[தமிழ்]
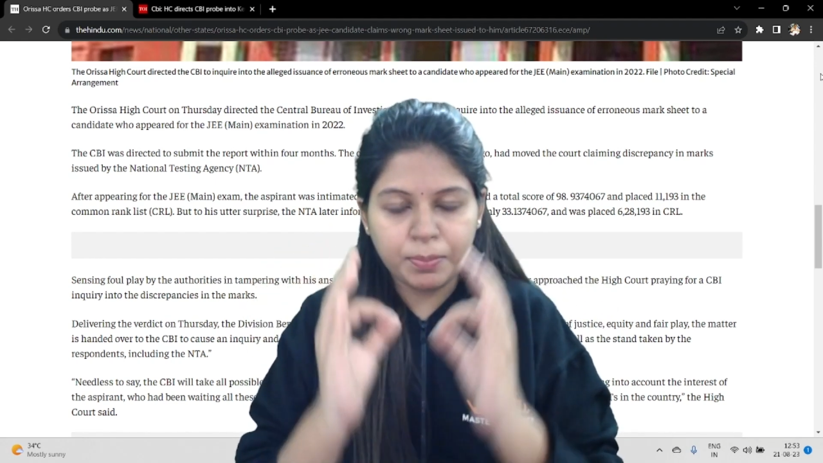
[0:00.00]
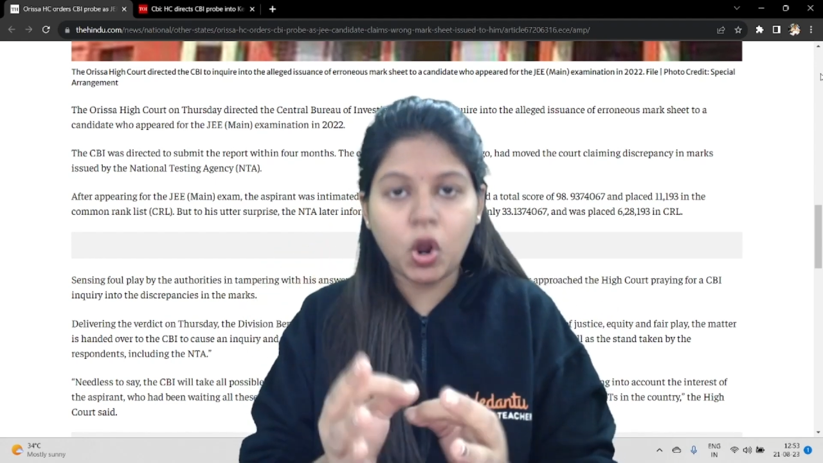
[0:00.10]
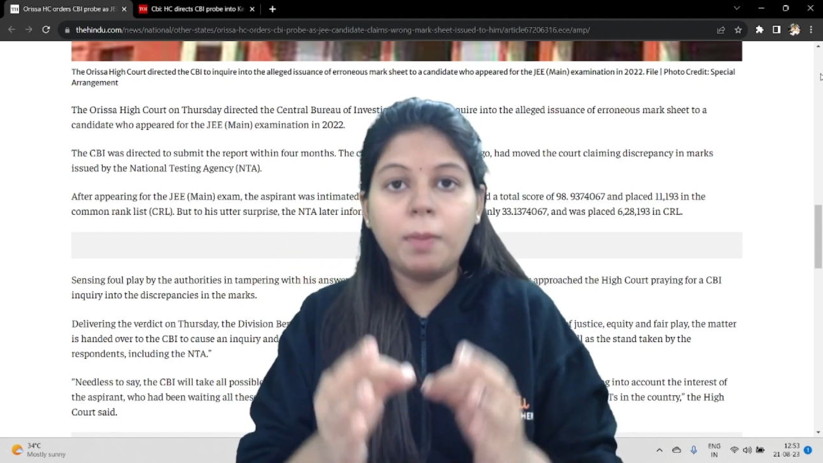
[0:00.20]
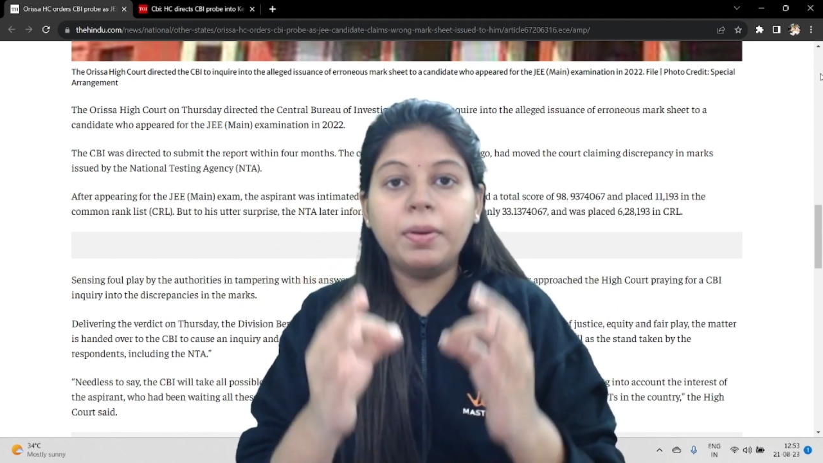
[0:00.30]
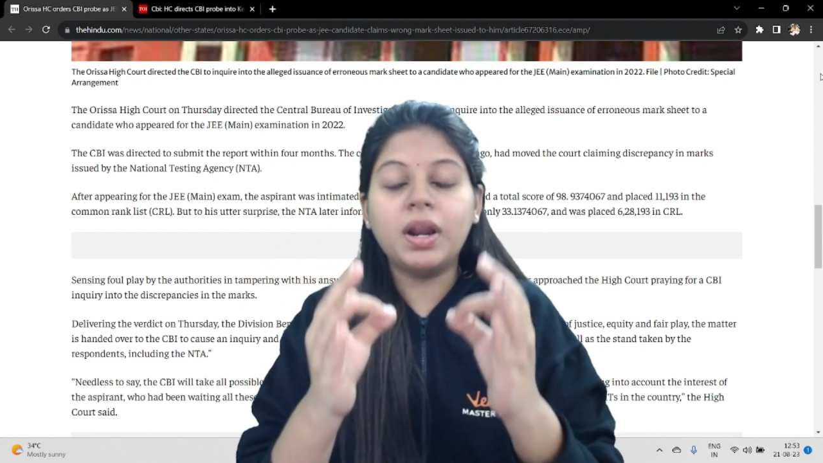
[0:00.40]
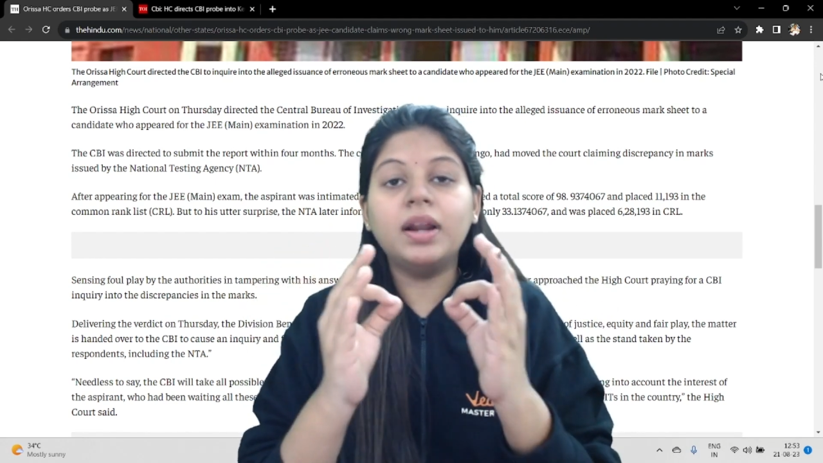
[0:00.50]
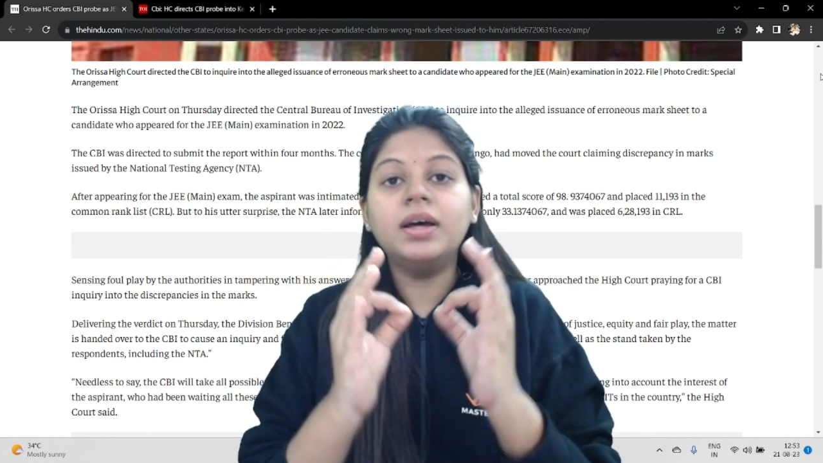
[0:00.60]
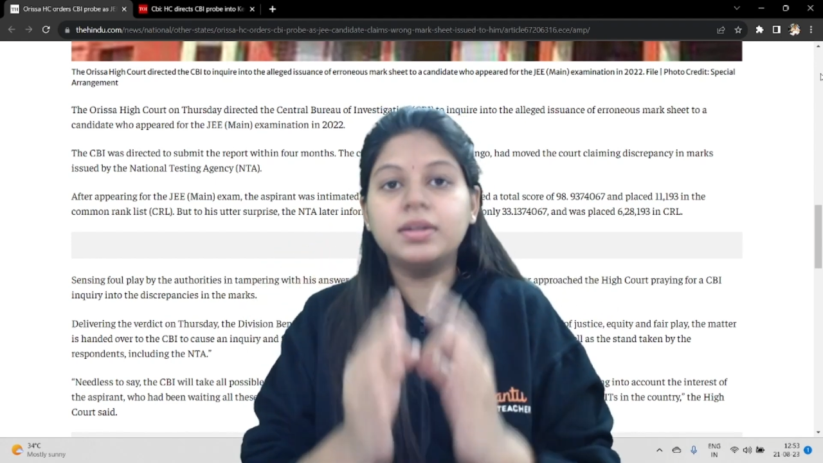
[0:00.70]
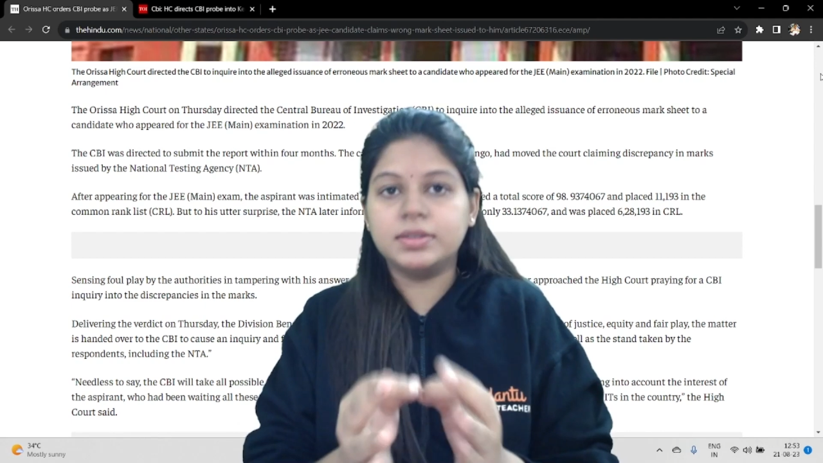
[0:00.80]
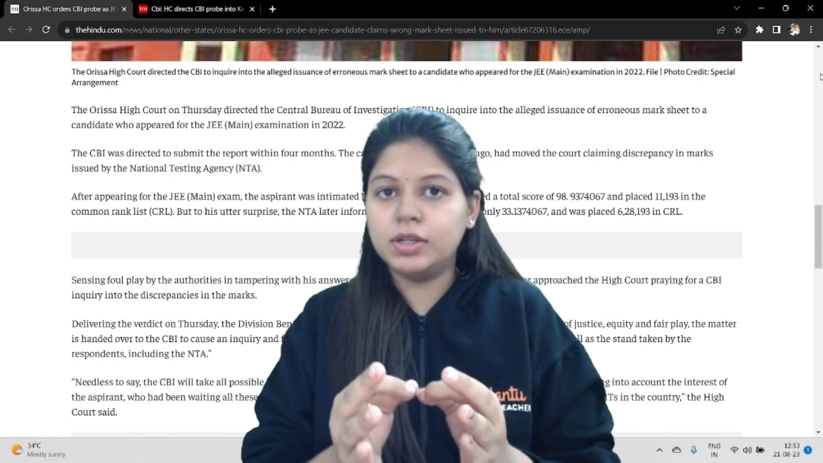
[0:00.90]

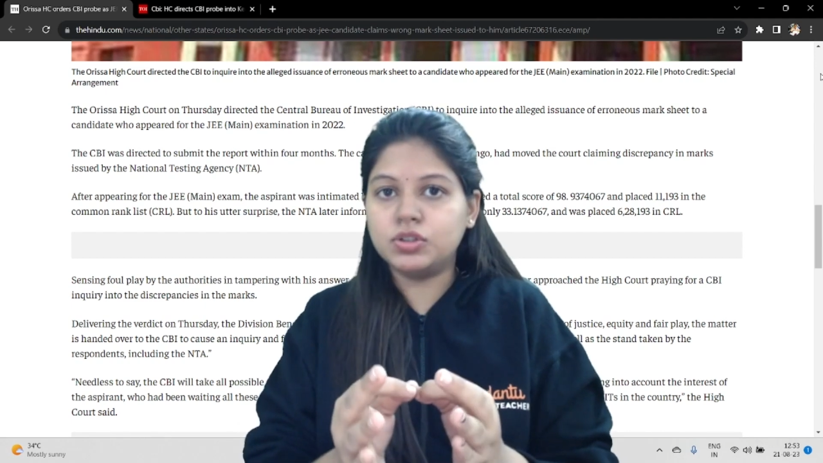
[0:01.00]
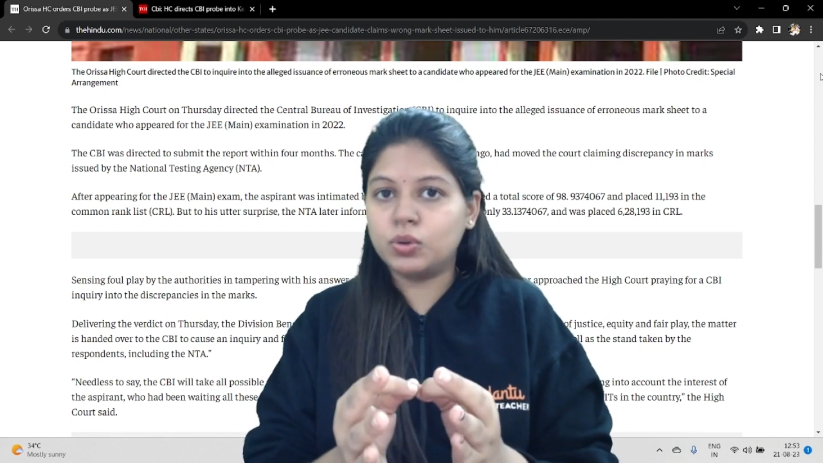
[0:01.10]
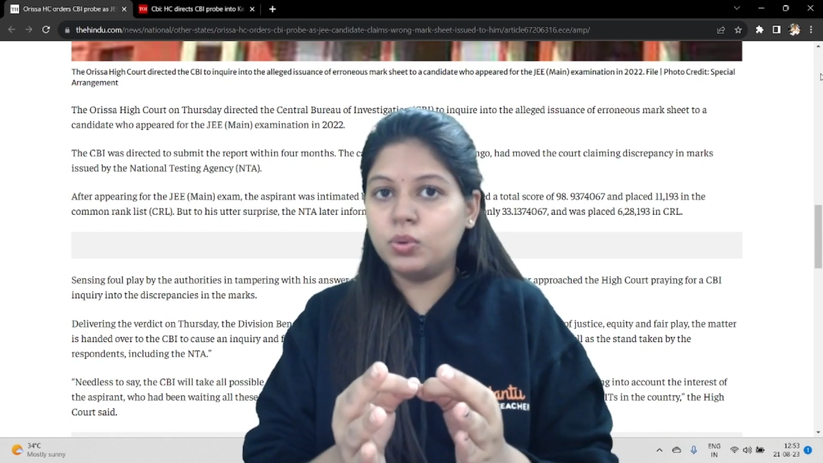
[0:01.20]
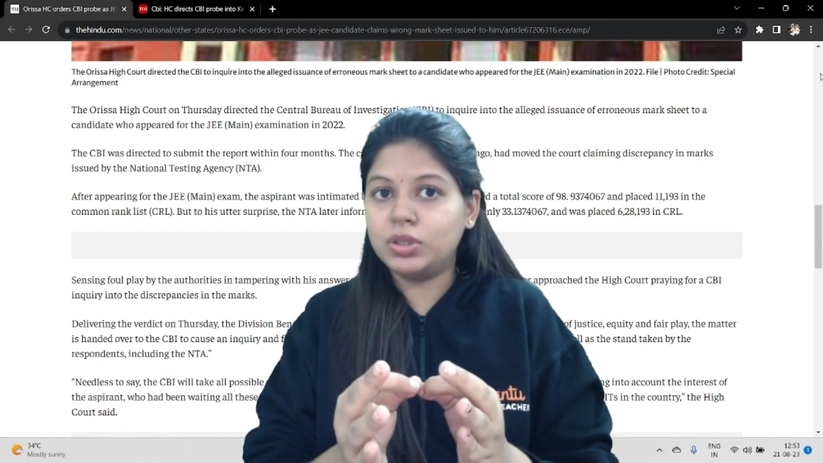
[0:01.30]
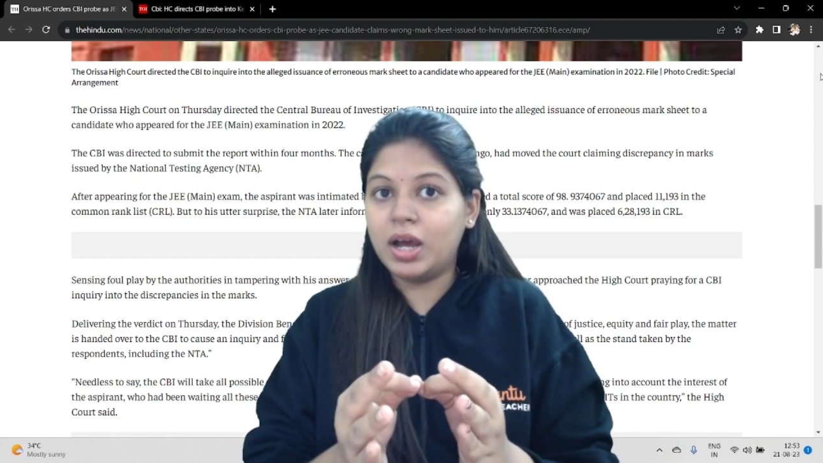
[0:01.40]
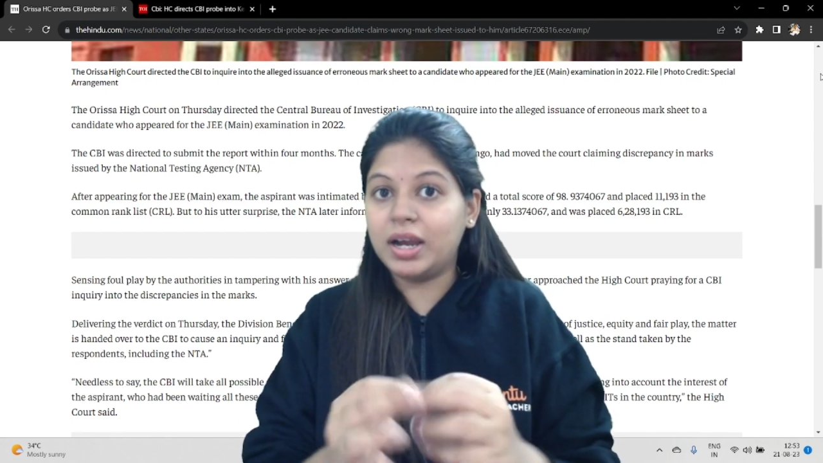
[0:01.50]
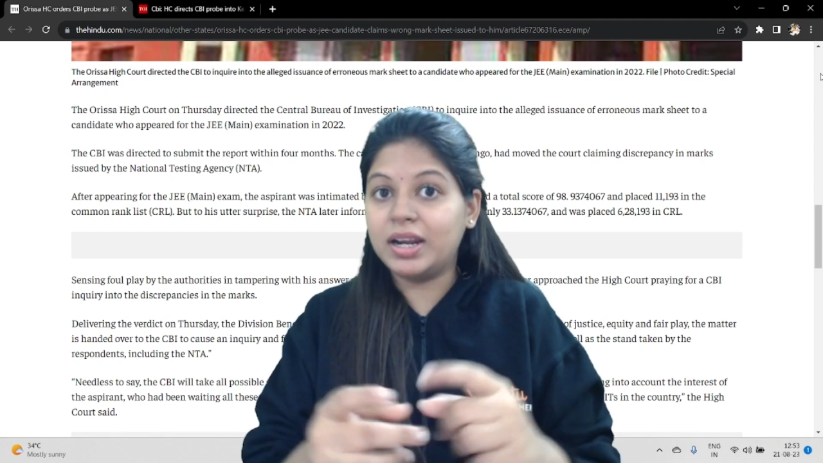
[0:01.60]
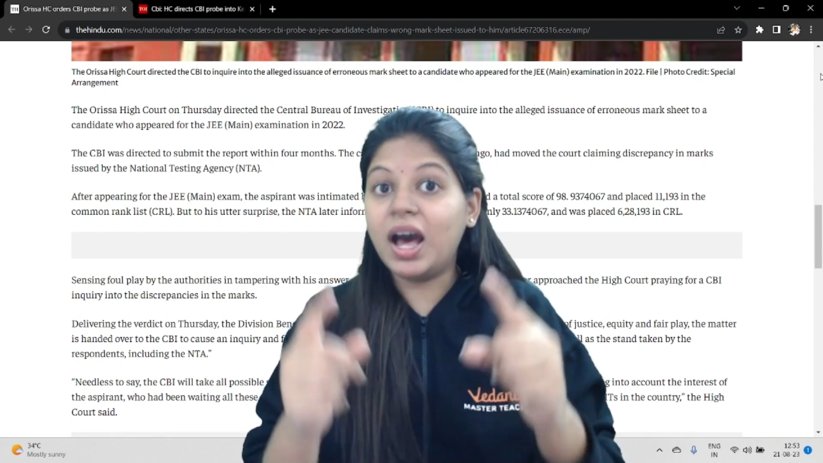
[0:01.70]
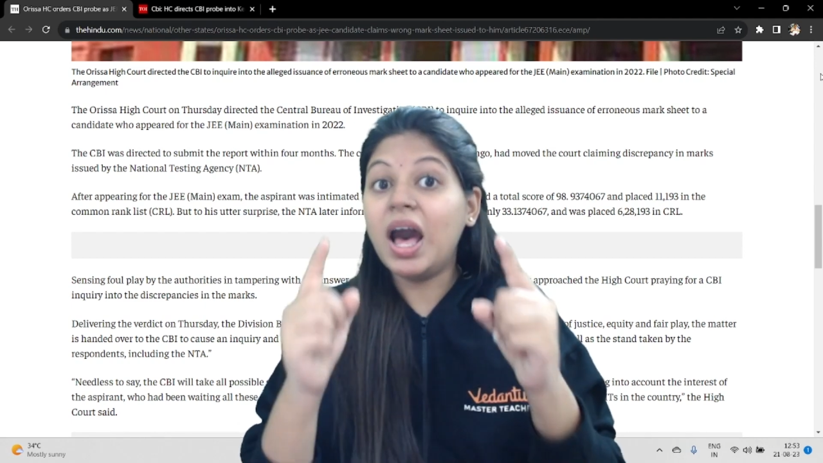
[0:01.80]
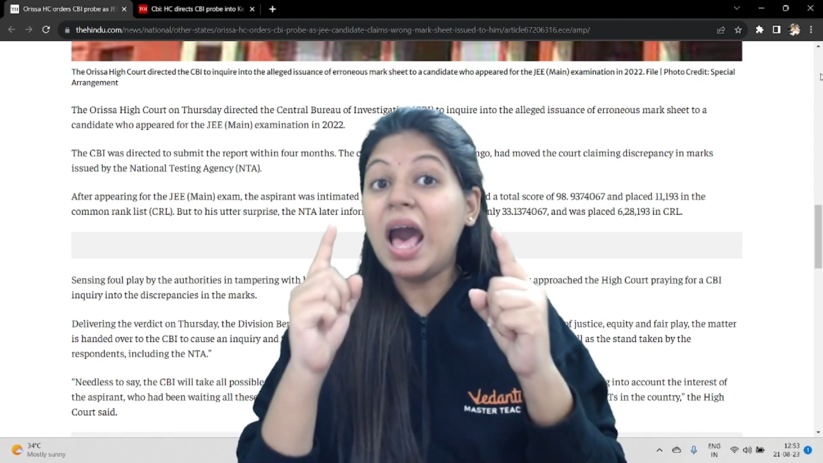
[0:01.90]
ப்ராப்பரான ரிசல்ட்ஸ்
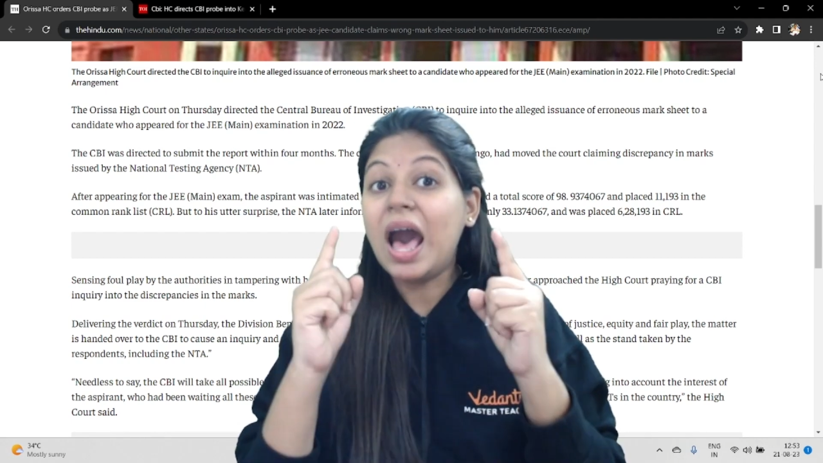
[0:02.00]
கொடுத்தாங்கன்னா